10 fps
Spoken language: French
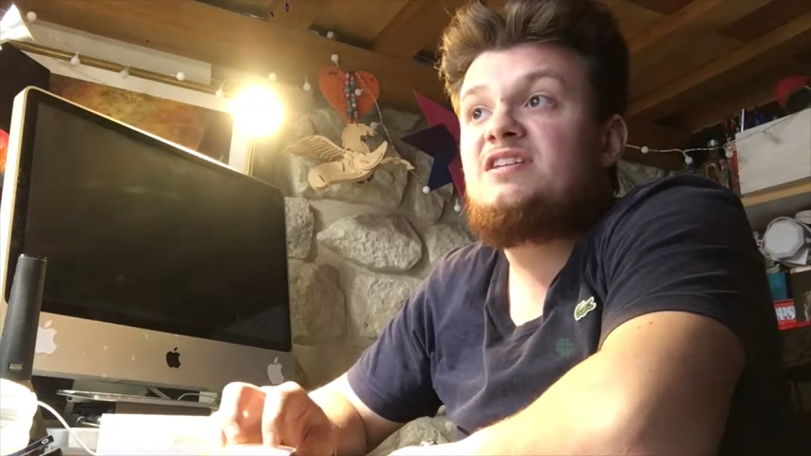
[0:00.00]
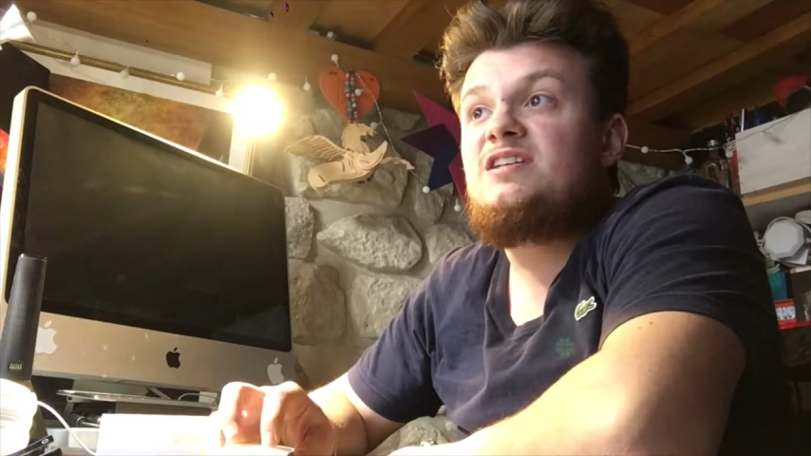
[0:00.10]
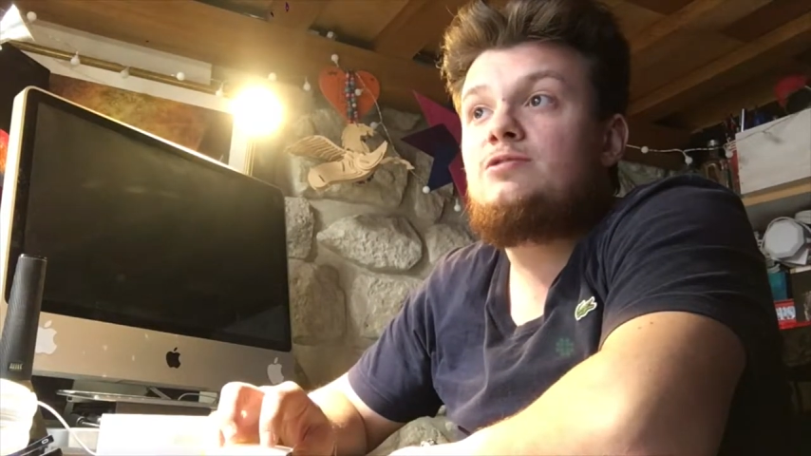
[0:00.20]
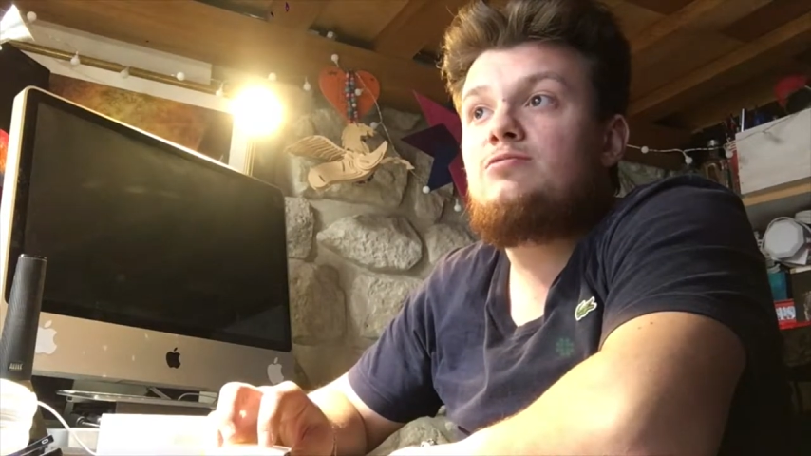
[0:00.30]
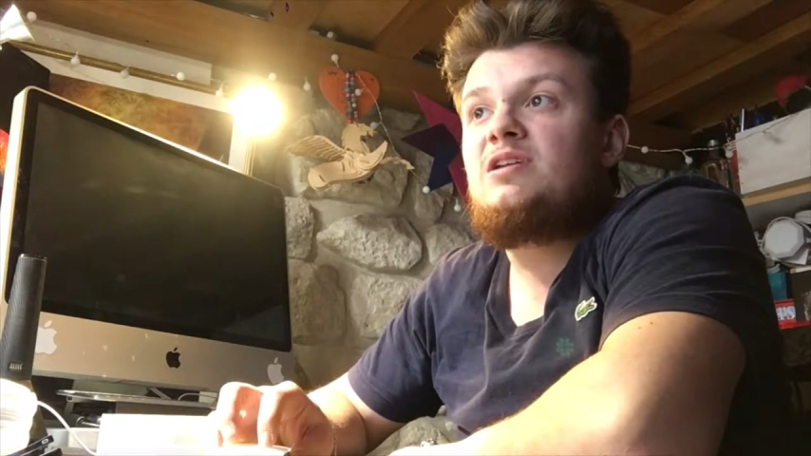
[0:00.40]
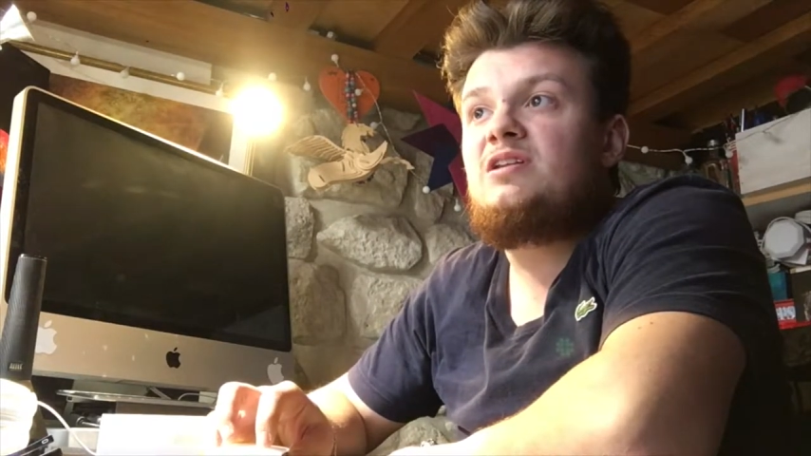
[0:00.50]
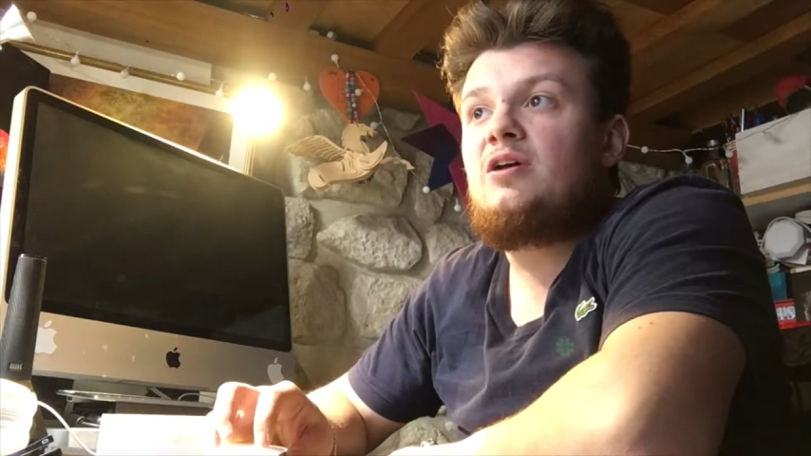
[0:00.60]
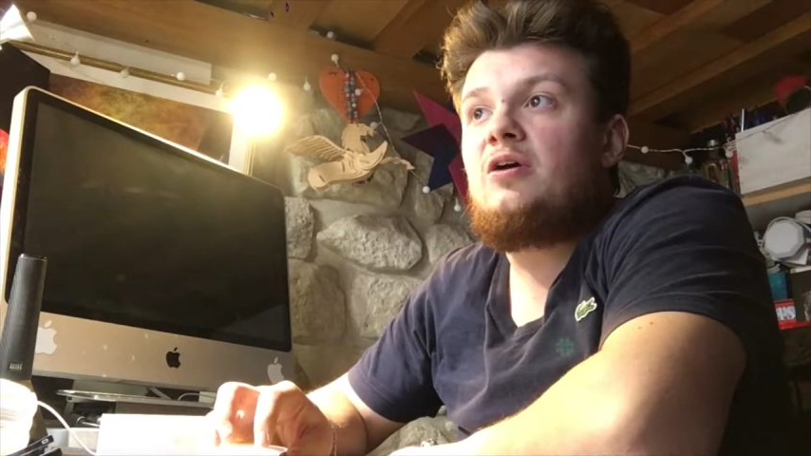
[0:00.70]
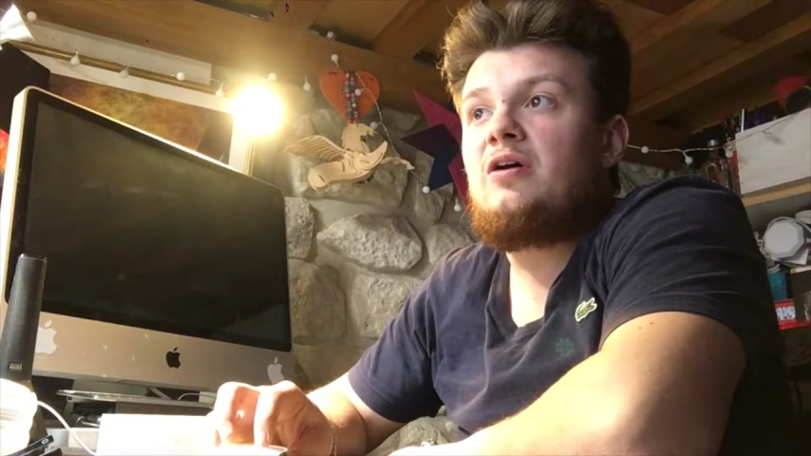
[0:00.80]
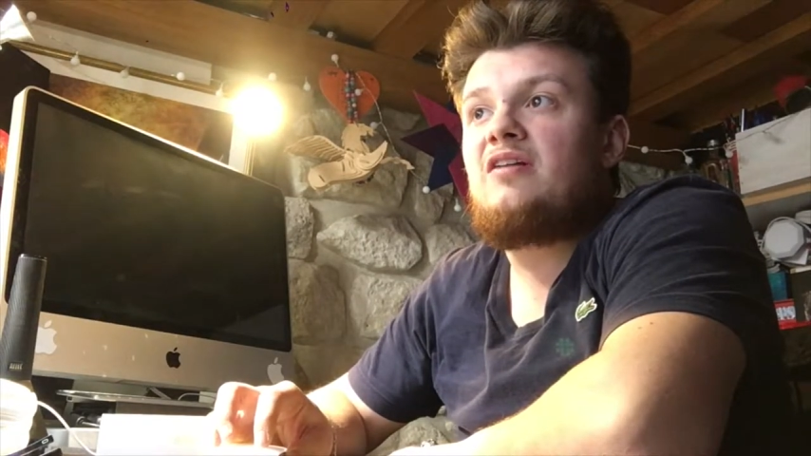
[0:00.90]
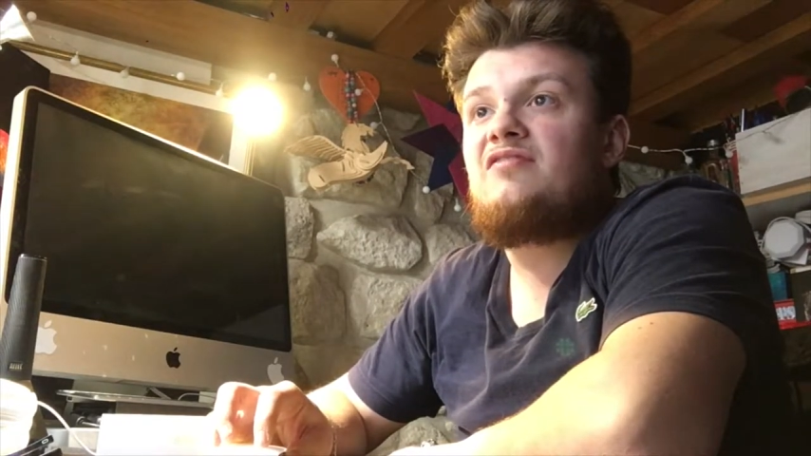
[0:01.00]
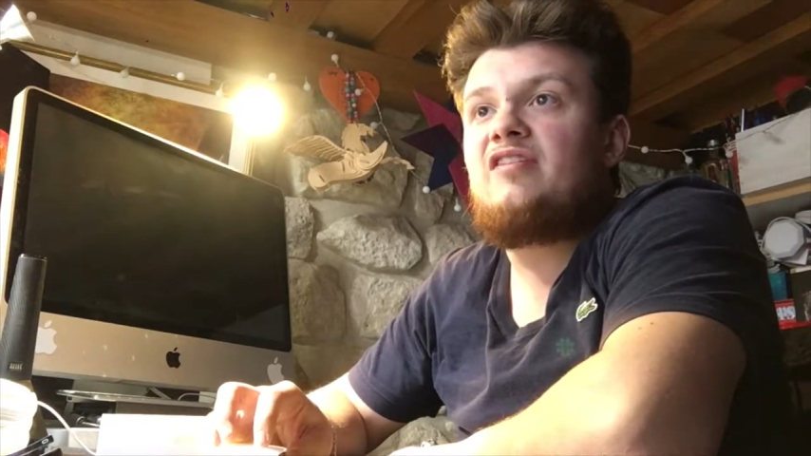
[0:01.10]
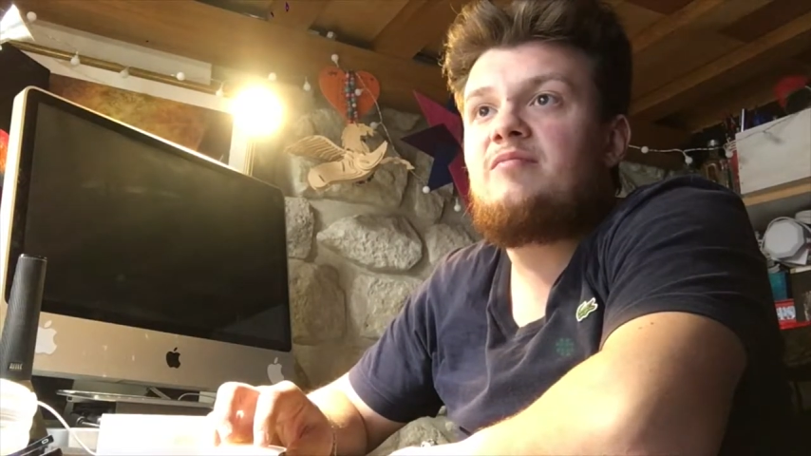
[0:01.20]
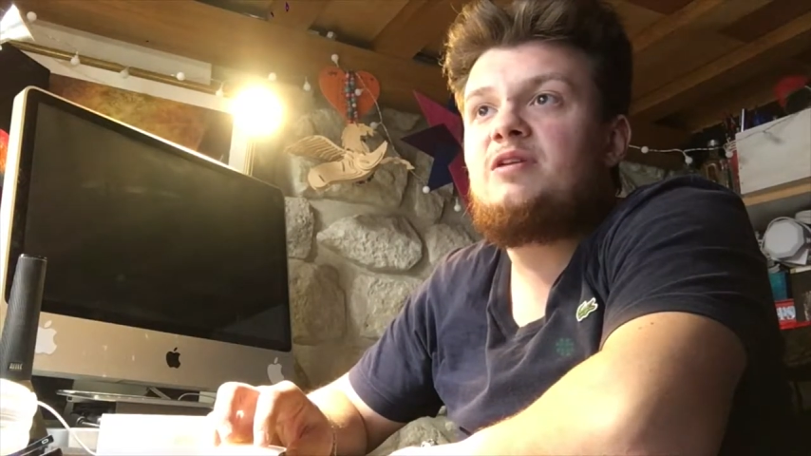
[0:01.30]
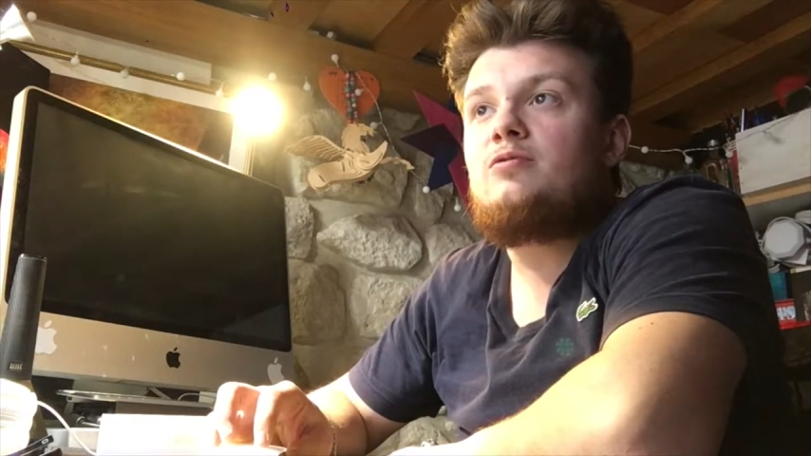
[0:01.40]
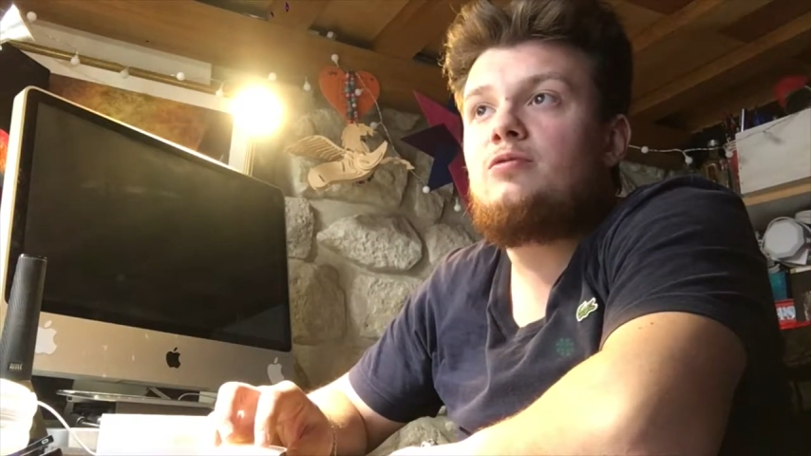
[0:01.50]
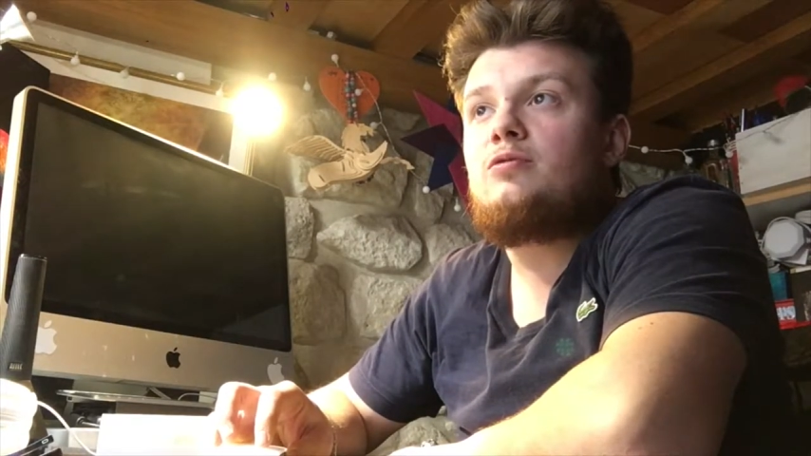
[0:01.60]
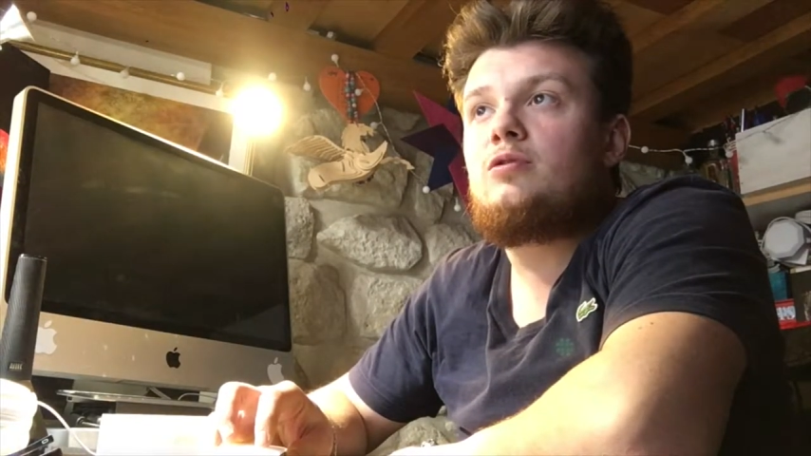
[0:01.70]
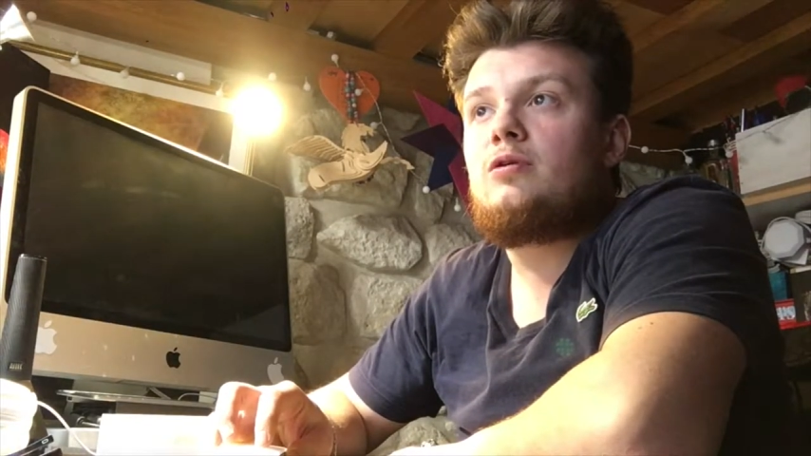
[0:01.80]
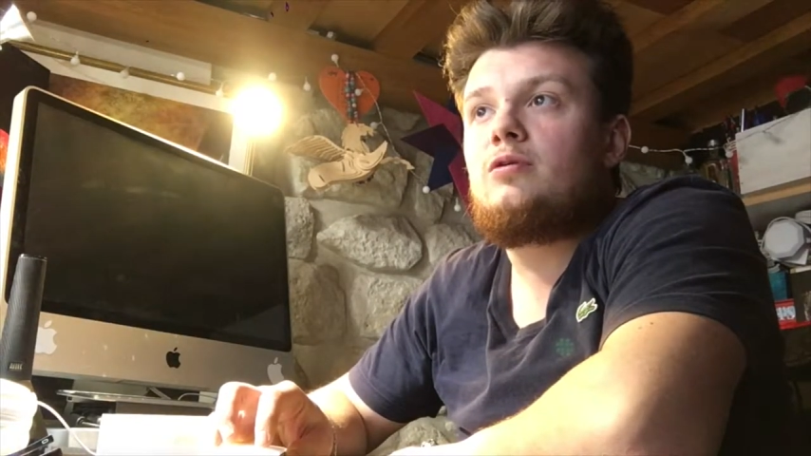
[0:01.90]
18h et 20
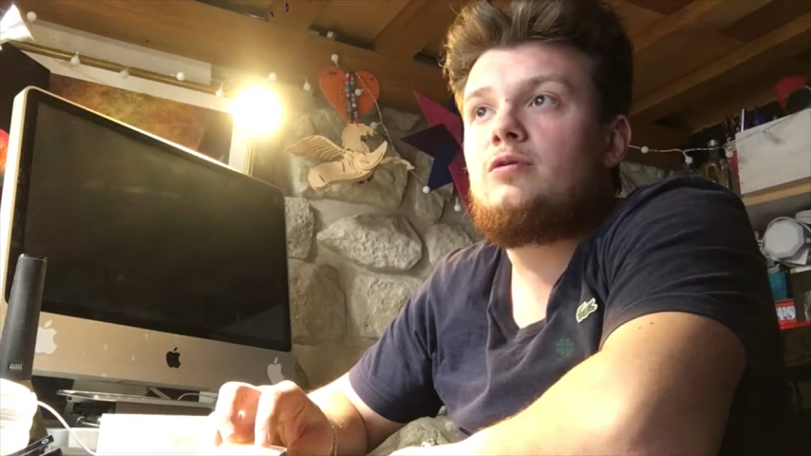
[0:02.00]
minutes